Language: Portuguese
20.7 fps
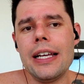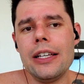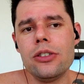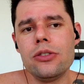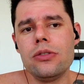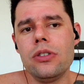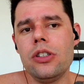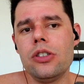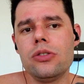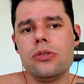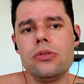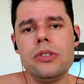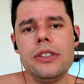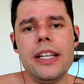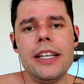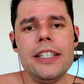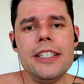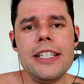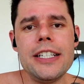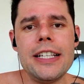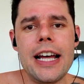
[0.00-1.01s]
Eu, eu não
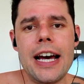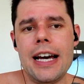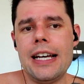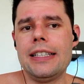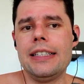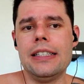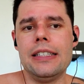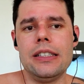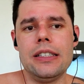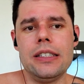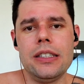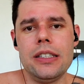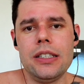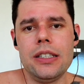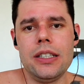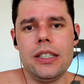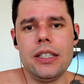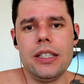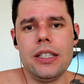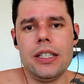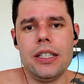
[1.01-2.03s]
entendi nada.
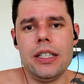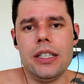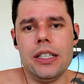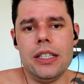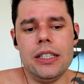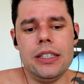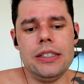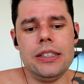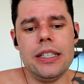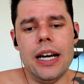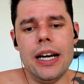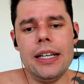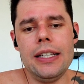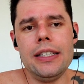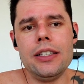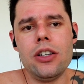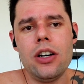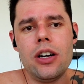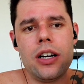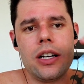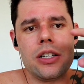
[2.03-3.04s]
E aí
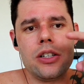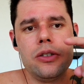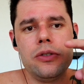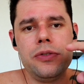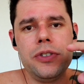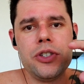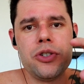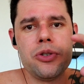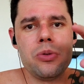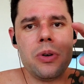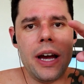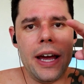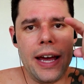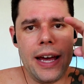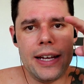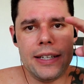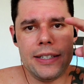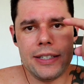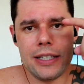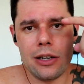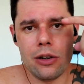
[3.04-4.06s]
na hora que eu fiz o
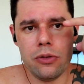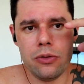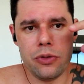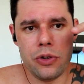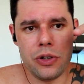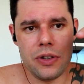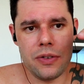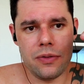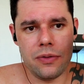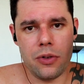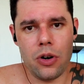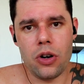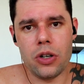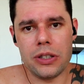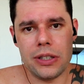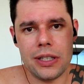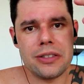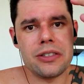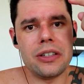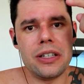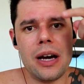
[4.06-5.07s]
head, que eu fui
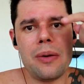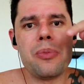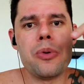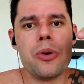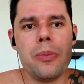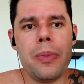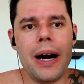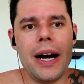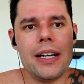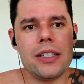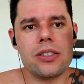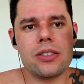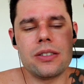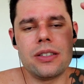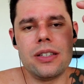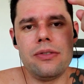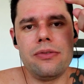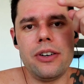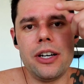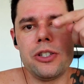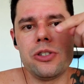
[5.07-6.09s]
rotacionar por baixo, que
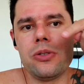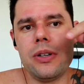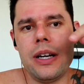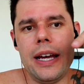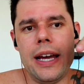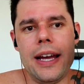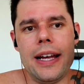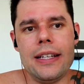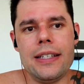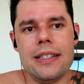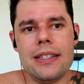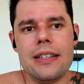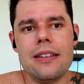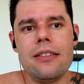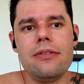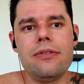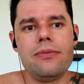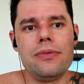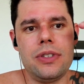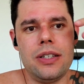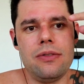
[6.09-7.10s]
você faz o head, você,
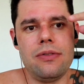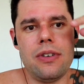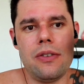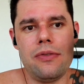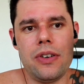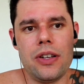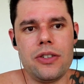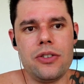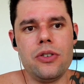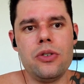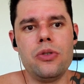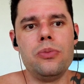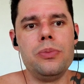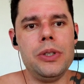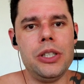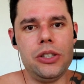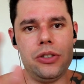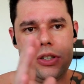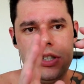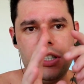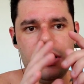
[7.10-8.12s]
você vai fazer o
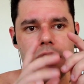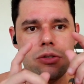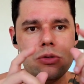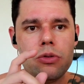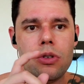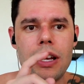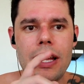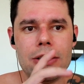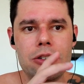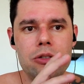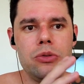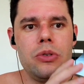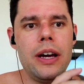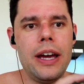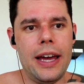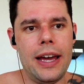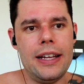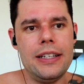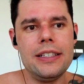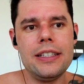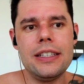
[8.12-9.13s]
bichinho do lado do
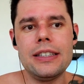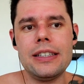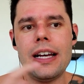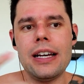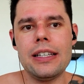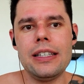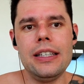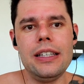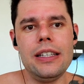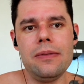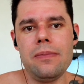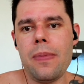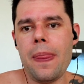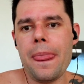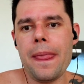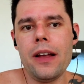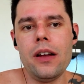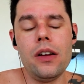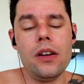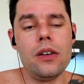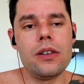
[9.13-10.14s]
head que tá aqui.
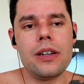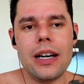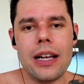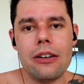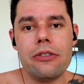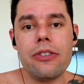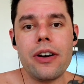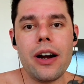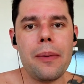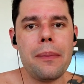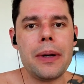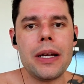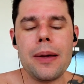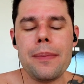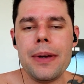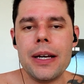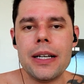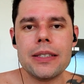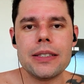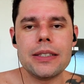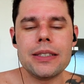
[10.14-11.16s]
O cara farmando a
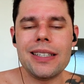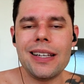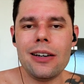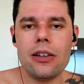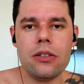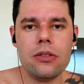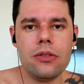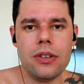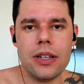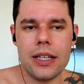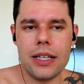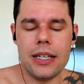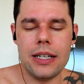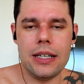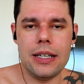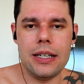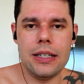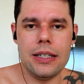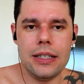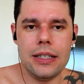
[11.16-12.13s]
minha selva, cara.